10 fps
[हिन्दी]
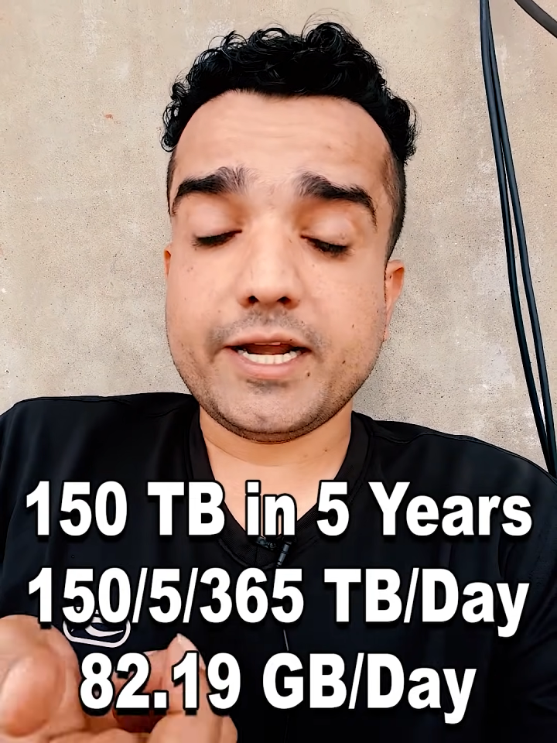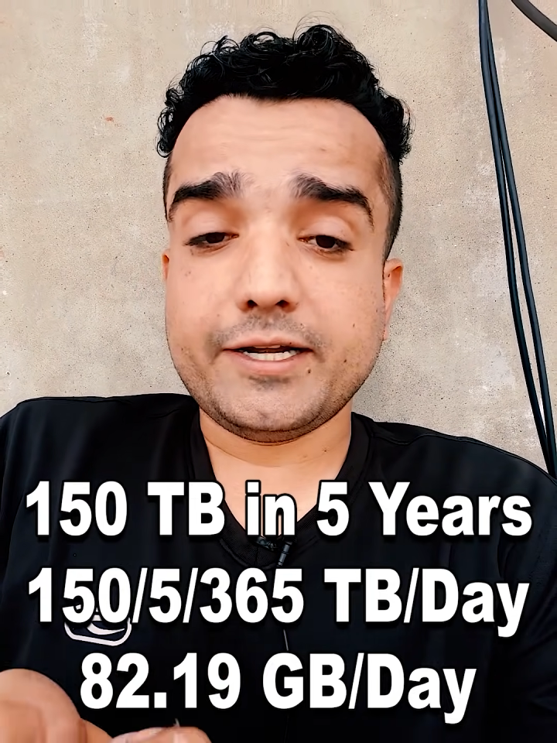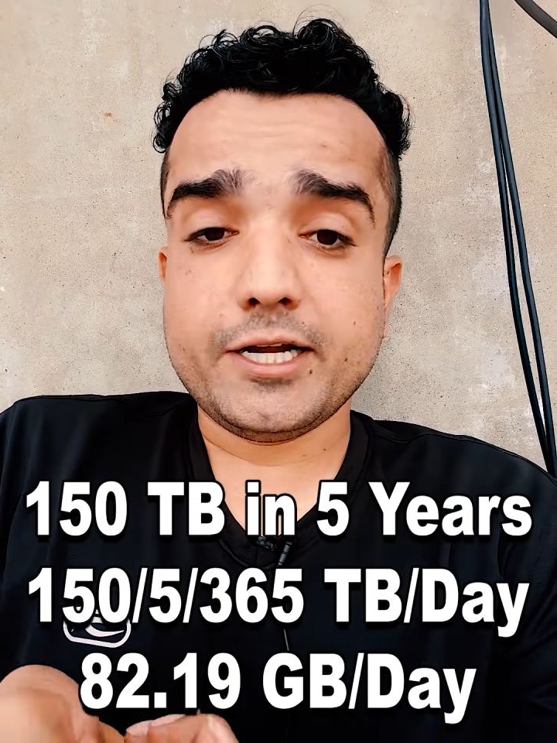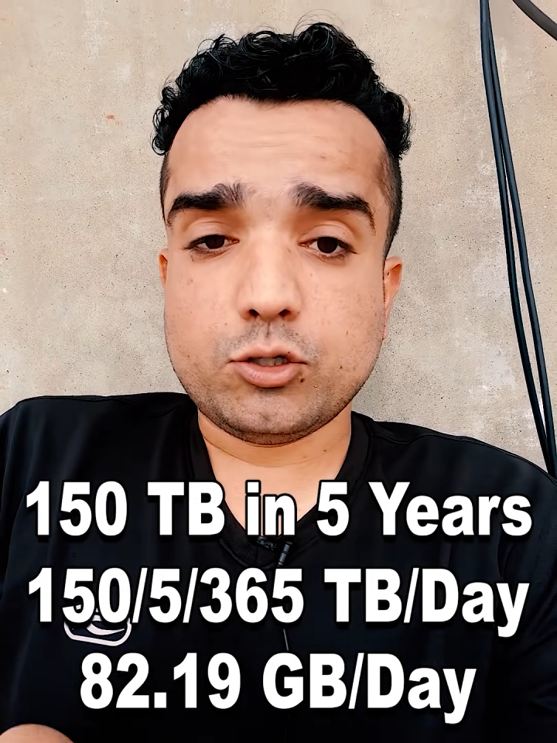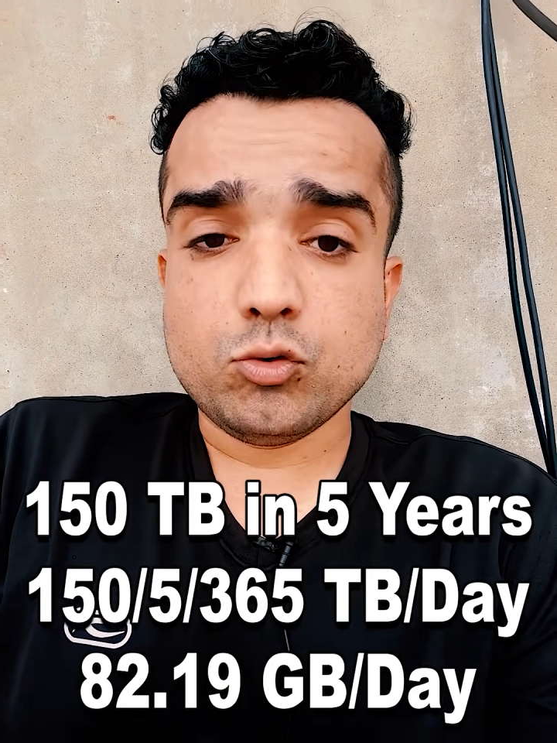
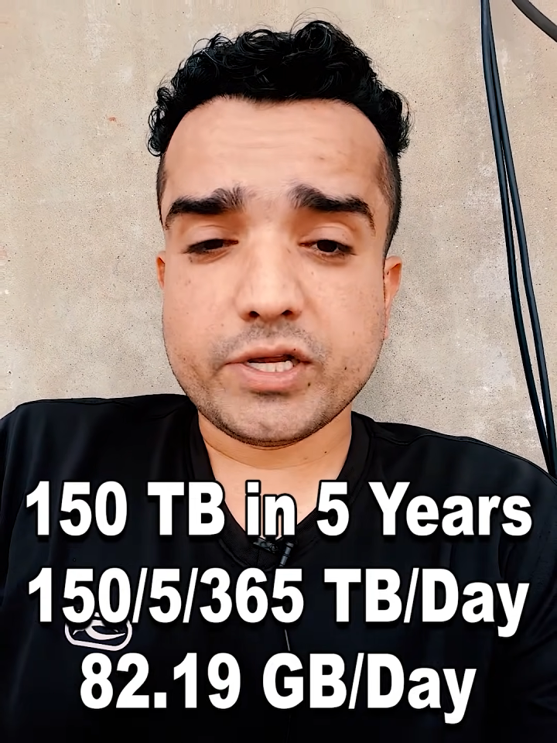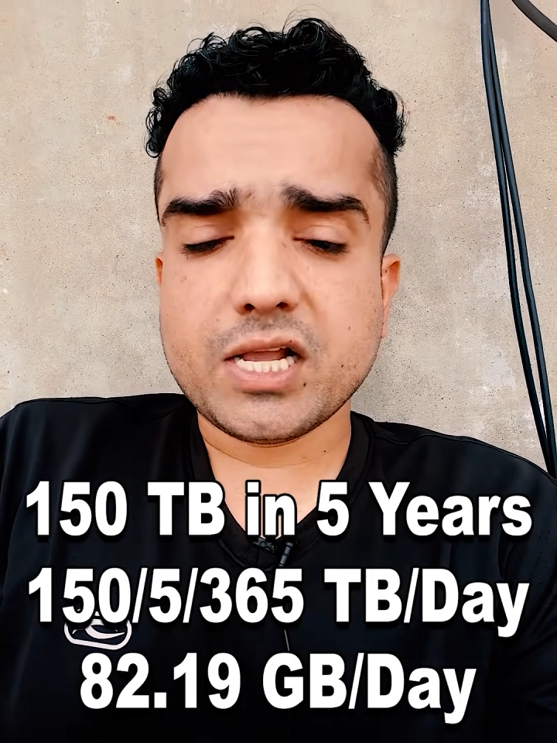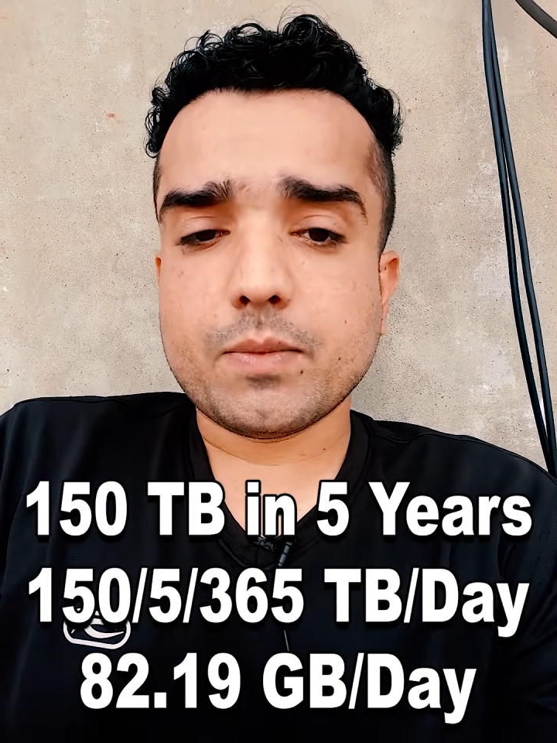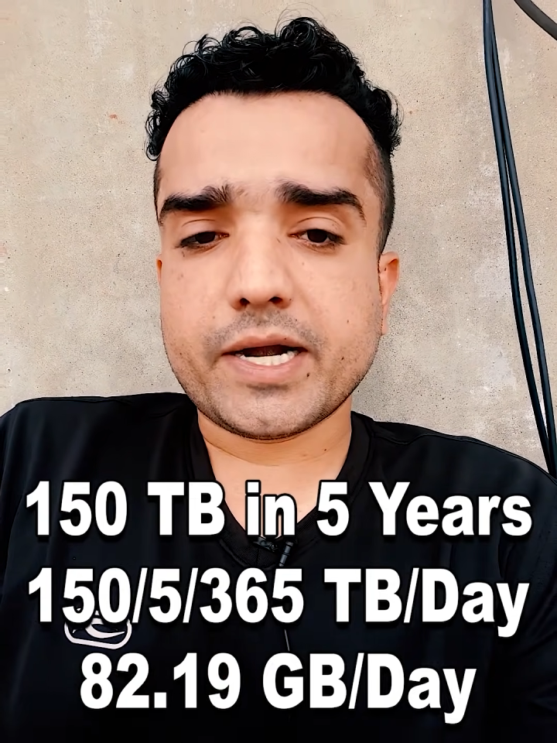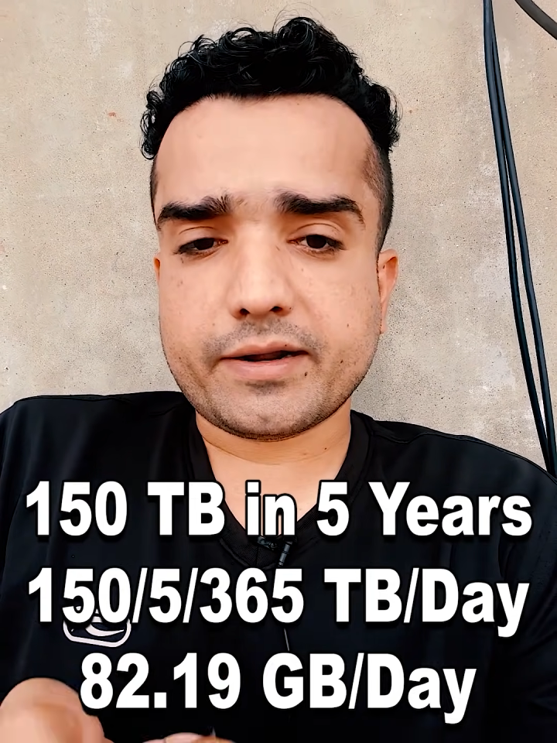एटी टू
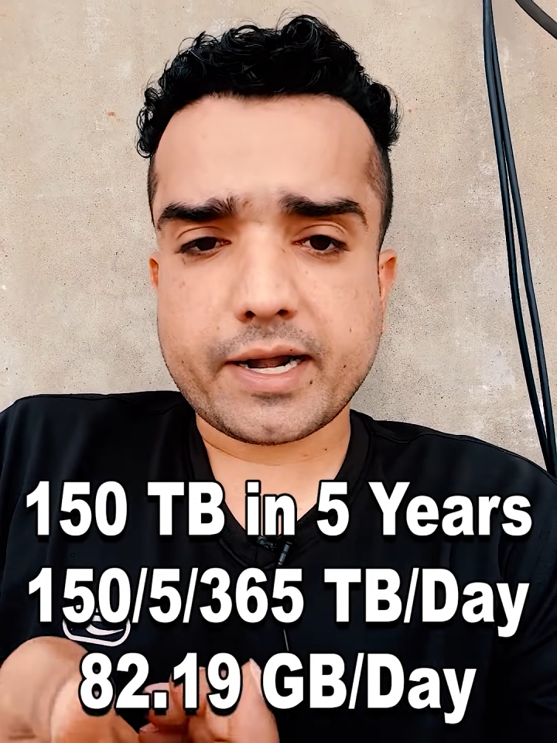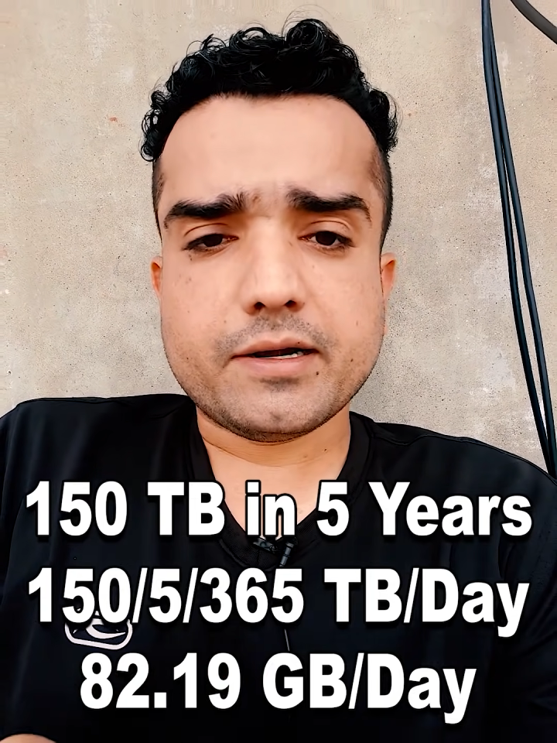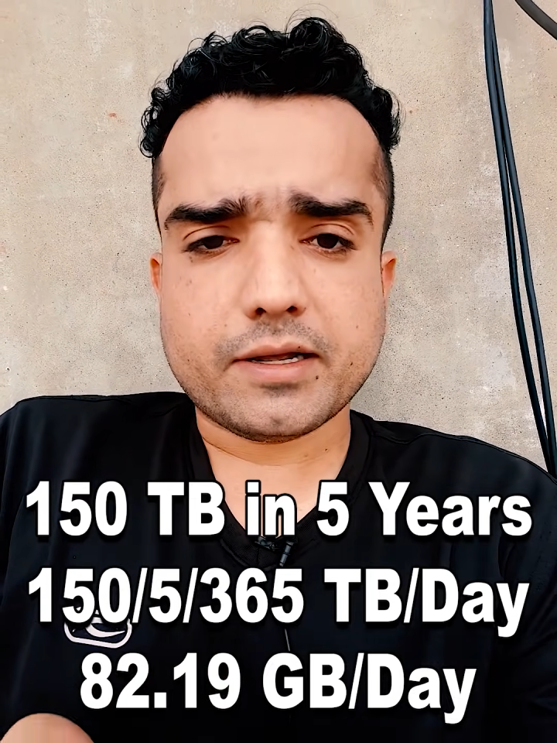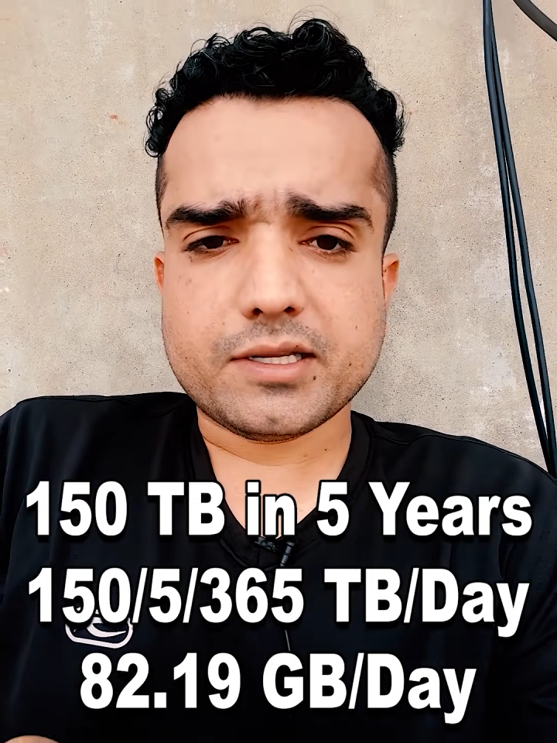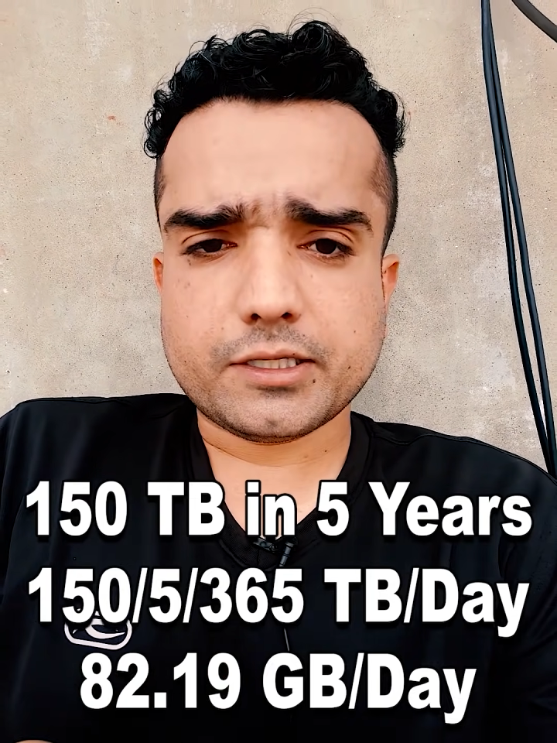गीगाबाइट
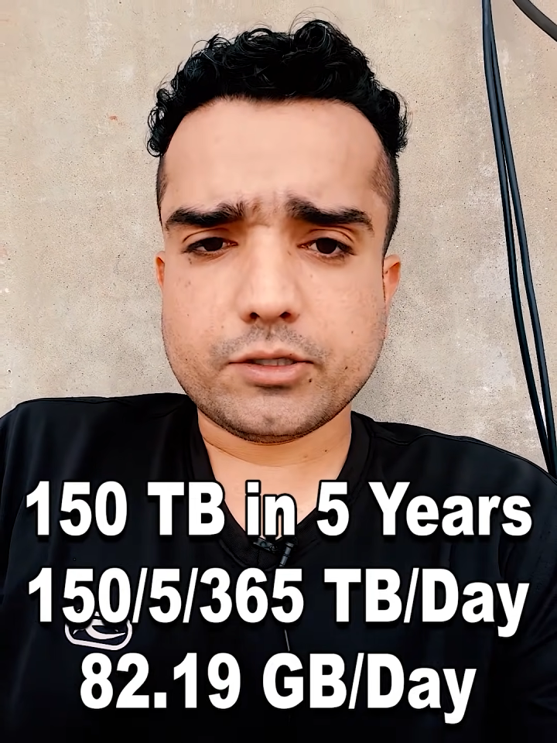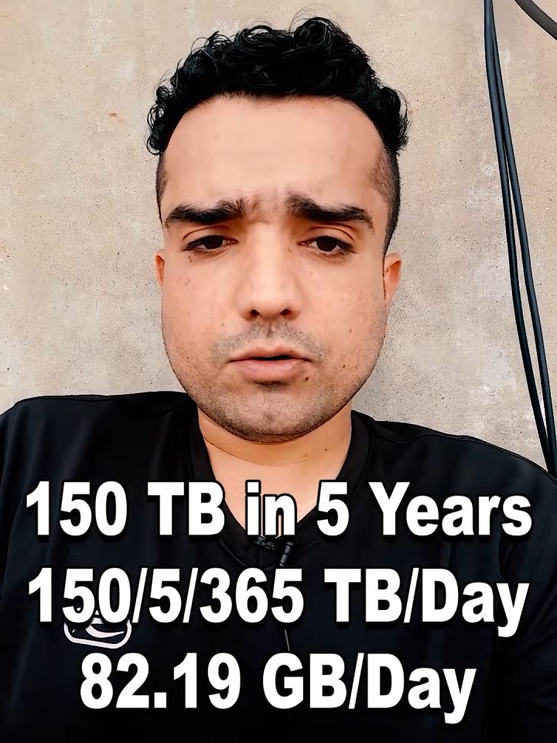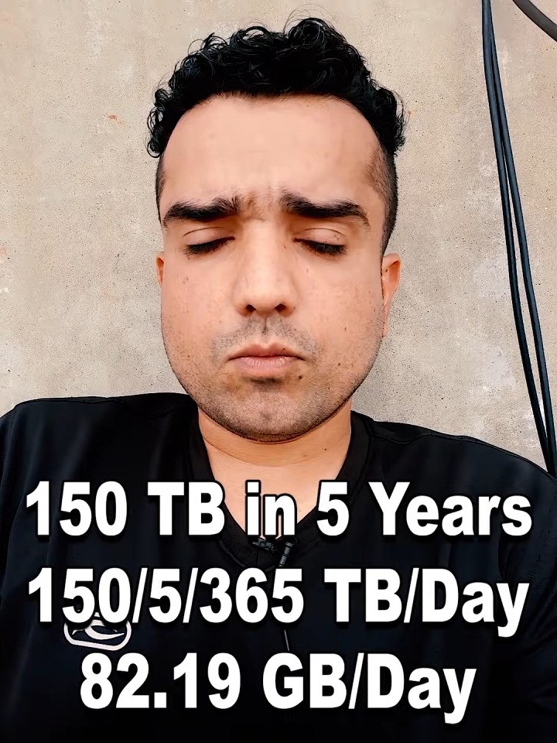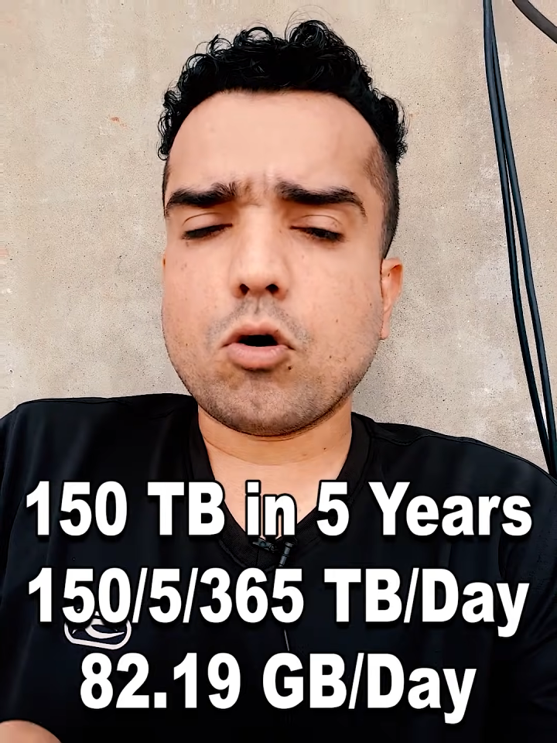राइड कर सकते हो